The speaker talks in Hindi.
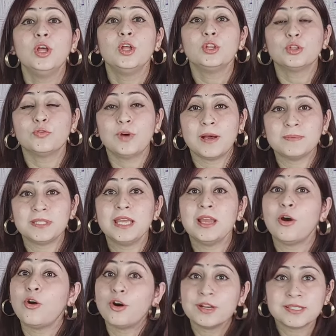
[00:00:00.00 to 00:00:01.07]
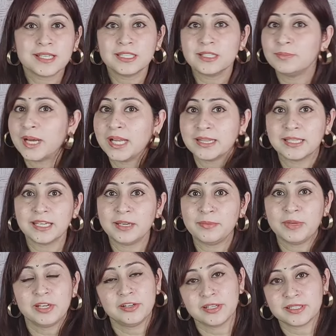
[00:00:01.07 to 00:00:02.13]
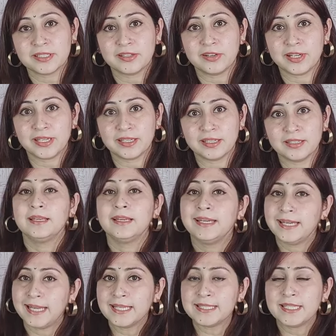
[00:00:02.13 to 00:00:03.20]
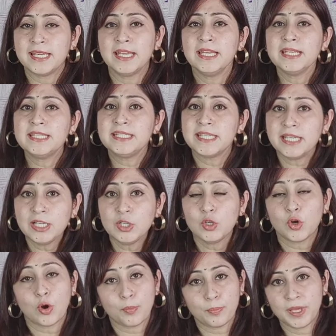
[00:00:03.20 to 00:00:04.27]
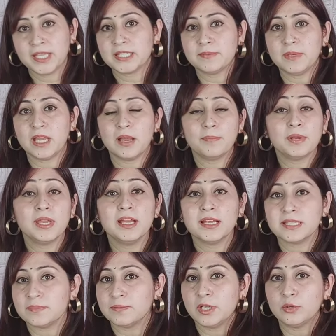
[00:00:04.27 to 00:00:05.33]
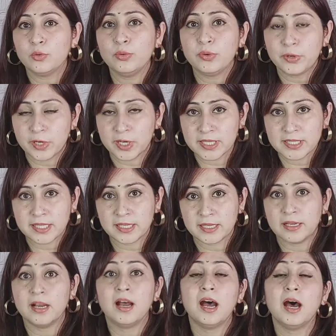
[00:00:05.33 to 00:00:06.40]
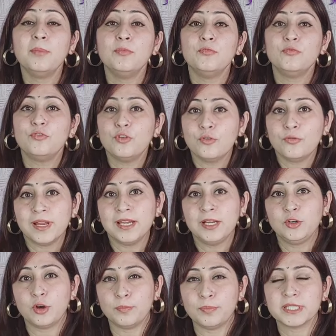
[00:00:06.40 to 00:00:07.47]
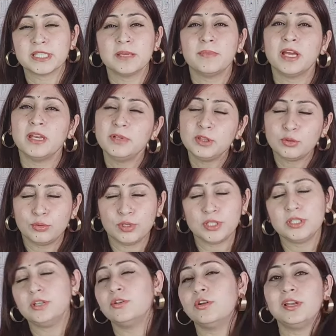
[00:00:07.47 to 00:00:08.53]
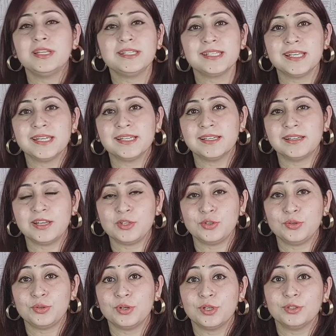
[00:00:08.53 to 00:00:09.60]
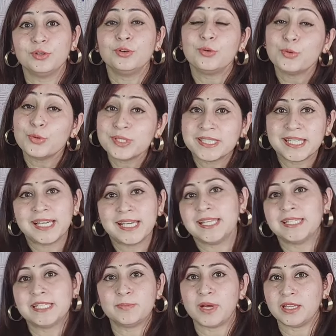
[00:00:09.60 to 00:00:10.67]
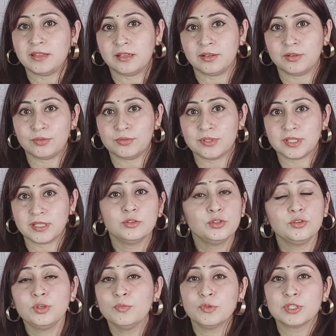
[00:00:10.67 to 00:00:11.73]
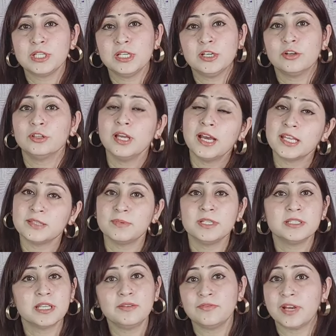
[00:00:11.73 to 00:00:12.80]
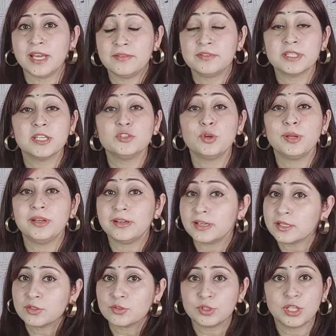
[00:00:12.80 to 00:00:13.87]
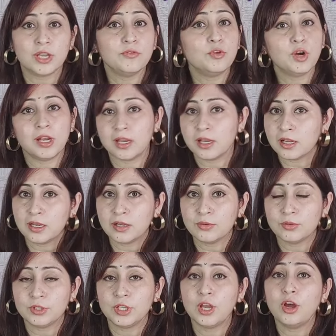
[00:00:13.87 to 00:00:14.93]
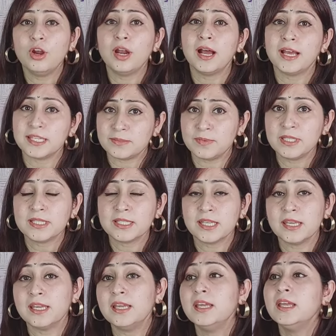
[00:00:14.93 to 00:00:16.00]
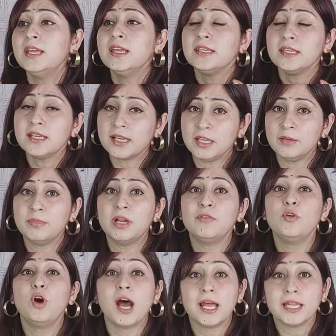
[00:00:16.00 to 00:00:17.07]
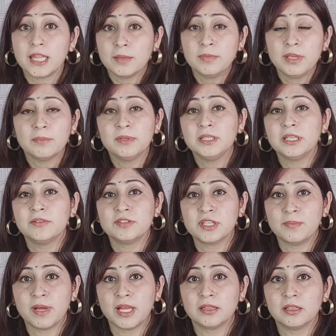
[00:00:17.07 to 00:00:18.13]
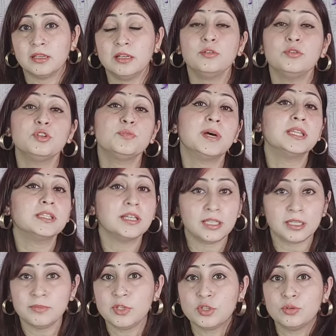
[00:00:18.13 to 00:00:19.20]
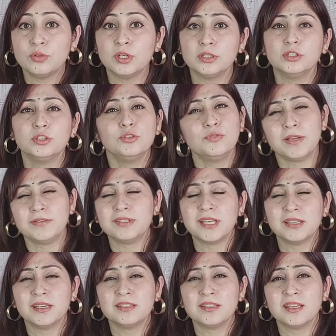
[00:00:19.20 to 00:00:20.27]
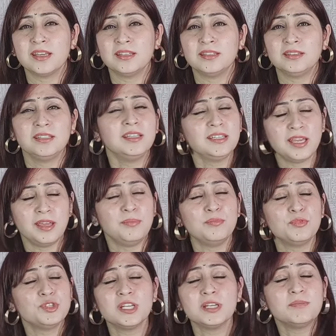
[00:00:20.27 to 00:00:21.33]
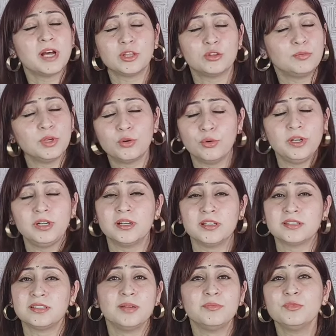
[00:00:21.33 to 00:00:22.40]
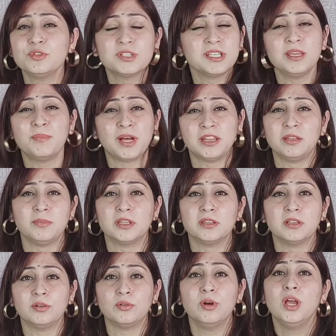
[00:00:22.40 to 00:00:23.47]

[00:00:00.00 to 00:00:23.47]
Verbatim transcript: तो वो आपसे और ज़्यादा बात करने में इंटरेस्टेड रहेंगे नेक्स्ट ये है कि जिन टॉपिक्स में आपके हस्बैंड को इंटरेस्ट है ना आप वो वाले टॉपिक्स के बारे में थोड़ी सी नॉलेज नॉलेज गेन करना शुरू कर दो और उससे रिलेटेड बातें करो उनसे क्योंकि मोस्टली क्या होता है हस्बैंड्स एंड वाइफ्स के जो इंटरेस्ट होते हैं वो अलग अलग होते हैं और हस्बैंड्स क्या है कि कई बार वो आते भी अपनी तरफ से बात करना कुछ बात करनी भी शुरू करते हैं तो वाइफ्स आगे से कह देती है ये मुझे इन बातों में कोई इंटरेस्ट नहीं है मुझसे ये बातें मत करो